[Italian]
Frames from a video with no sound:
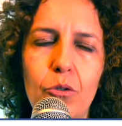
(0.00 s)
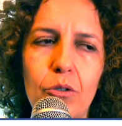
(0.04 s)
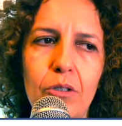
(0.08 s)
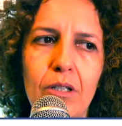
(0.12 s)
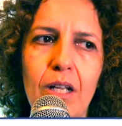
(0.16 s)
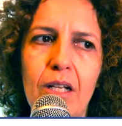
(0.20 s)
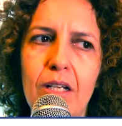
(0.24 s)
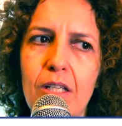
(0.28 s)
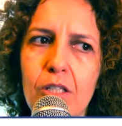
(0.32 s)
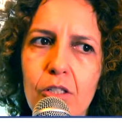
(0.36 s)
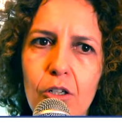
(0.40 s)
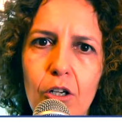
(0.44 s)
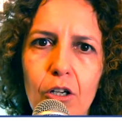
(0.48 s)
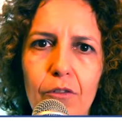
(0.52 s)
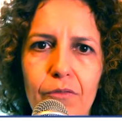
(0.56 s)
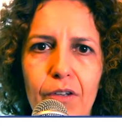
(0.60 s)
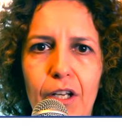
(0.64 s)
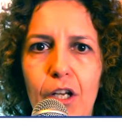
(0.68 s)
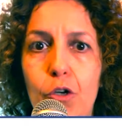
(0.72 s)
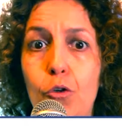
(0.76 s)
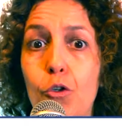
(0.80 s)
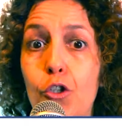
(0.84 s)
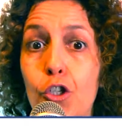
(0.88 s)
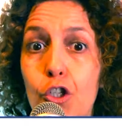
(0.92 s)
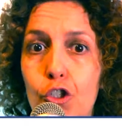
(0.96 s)
da
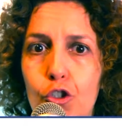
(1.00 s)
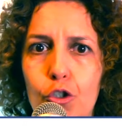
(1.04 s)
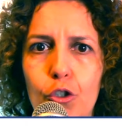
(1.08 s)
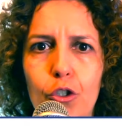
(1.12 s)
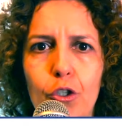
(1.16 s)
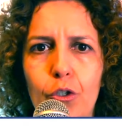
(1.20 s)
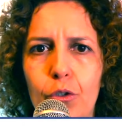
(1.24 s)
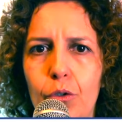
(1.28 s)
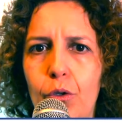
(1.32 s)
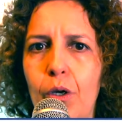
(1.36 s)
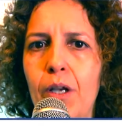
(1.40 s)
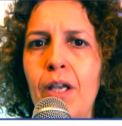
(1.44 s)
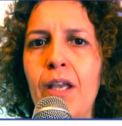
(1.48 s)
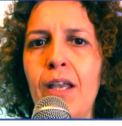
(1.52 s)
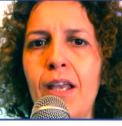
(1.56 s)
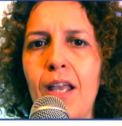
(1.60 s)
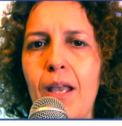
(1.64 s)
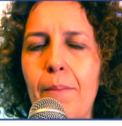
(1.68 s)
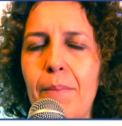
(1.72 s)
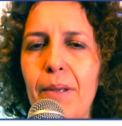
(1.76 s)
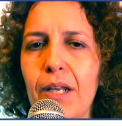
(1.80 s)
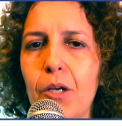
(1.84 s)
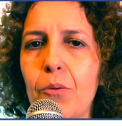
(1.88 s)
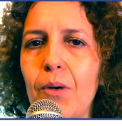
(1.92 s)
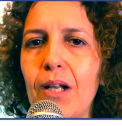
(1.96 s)
risolvere ogni giorno
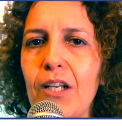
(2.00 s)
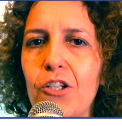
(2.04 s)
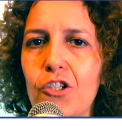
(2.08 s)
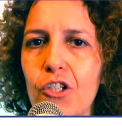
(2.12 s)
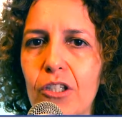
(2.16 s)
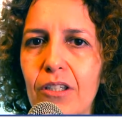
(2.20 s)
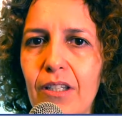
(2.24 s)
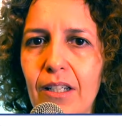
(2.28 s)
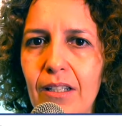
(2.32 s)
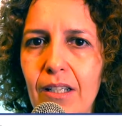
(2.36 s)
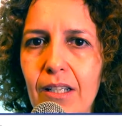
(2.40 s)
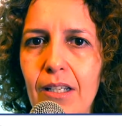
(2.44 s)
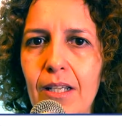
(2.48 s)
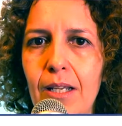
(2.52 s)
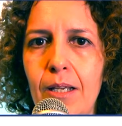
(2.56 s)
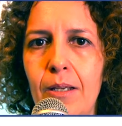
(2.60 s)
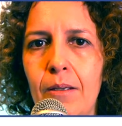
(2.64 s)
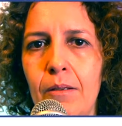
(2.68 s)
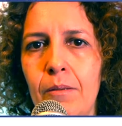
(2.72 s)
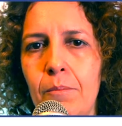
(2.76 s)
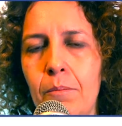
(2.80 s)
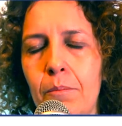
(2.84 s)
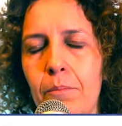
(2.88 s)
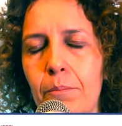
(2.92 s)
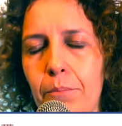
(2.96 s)
e per i quali i
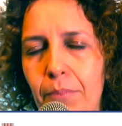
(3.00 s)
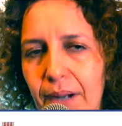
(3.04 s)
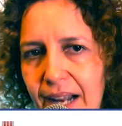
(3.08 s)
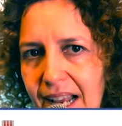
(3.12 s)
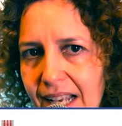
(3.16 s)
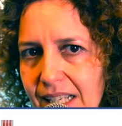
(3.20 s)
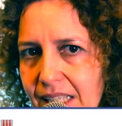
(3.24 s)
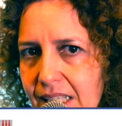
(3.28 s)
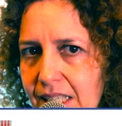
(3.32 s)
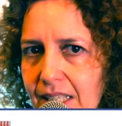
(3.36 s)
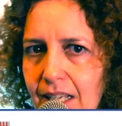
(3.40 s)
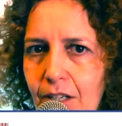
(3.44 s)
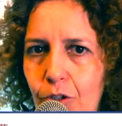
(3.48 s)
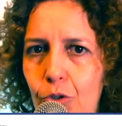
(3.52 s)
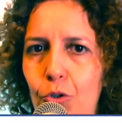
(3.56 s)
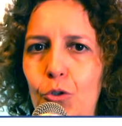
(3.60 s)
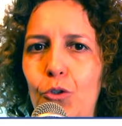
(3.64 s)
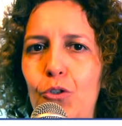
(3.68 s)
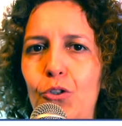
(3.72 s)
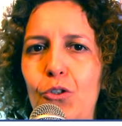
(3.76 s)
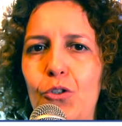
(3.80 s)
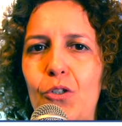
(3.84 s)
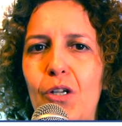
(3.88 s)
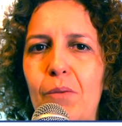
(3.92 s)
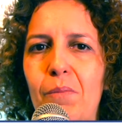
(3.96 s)
cittadini pressano
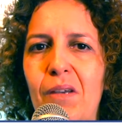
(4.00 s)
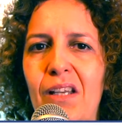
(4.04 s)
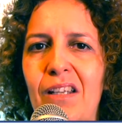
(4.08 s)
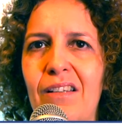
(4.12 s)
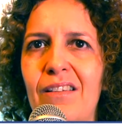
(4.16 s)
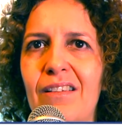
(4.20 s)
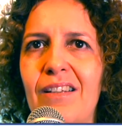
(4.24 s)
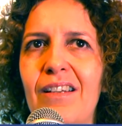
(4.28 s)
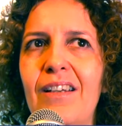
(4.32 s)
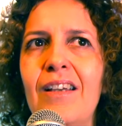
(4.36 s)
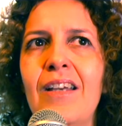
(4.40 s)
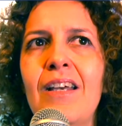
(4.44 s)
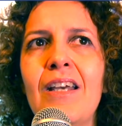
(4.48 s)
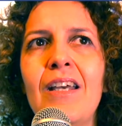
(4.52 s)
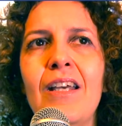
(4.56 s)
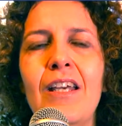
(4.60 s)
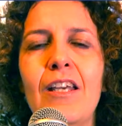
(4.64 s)
continuamente,